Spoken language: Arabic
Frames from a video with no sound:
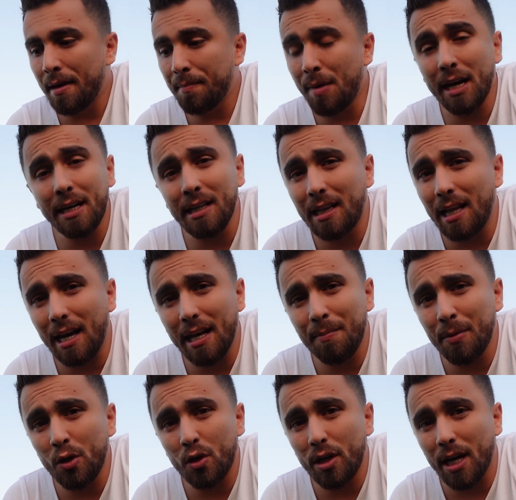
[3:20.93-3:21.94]
ما كنت لاقي
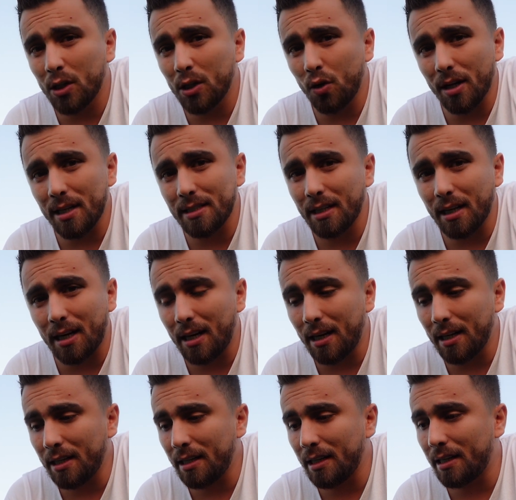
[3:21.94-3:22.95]
منهم لهدول
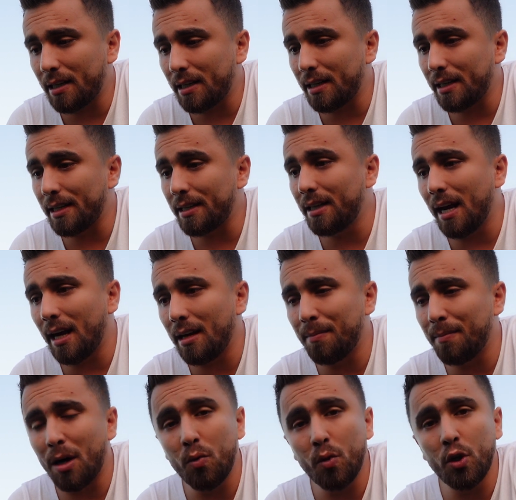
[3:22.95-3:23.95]
اصدقائي آه،
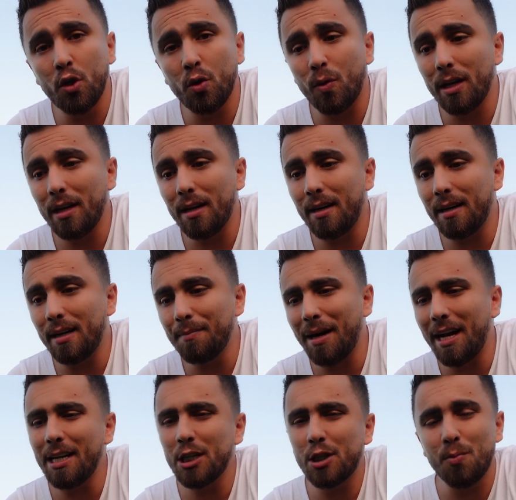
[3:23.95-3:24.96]
الدعم او انه والله
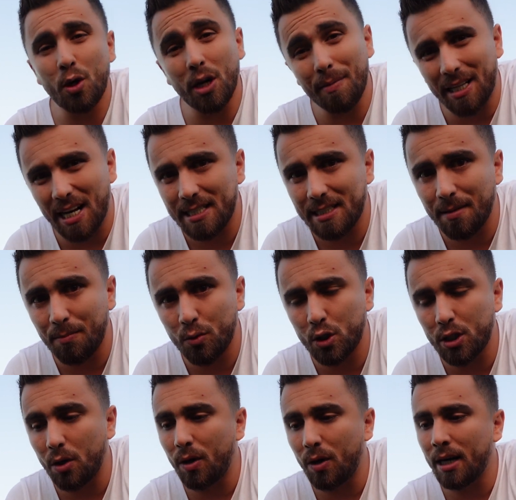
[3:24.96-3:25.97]
معلش بكره بتحسن
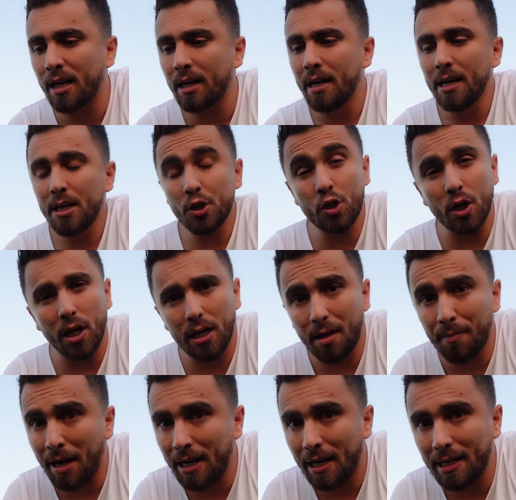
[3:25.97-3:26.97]
مستواك ان شاء
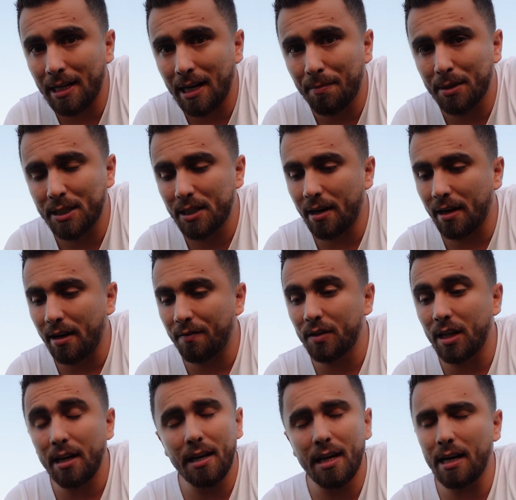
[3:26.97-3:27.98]
الله مع الايام بتصير
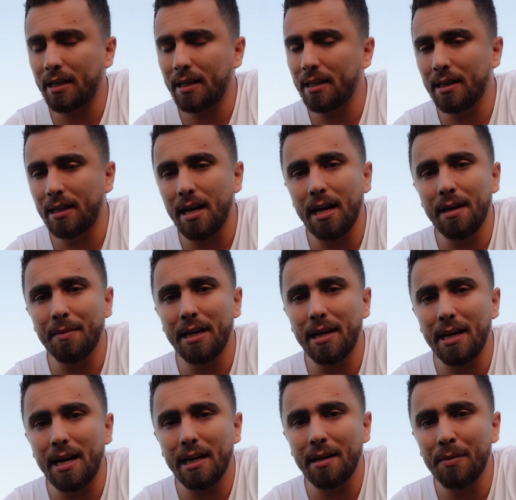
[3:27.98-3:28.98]
افضل لا كنت دائما
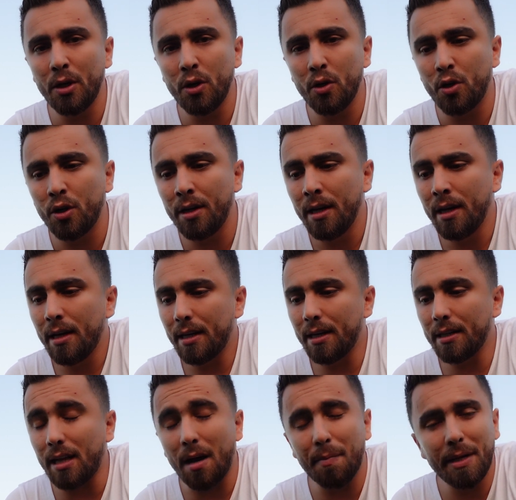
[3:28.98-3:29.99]
لاقي منهم آه،
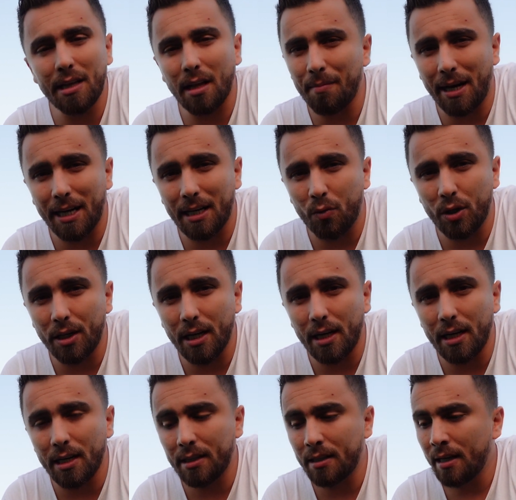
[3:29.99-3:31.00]
تحبيط المعنويات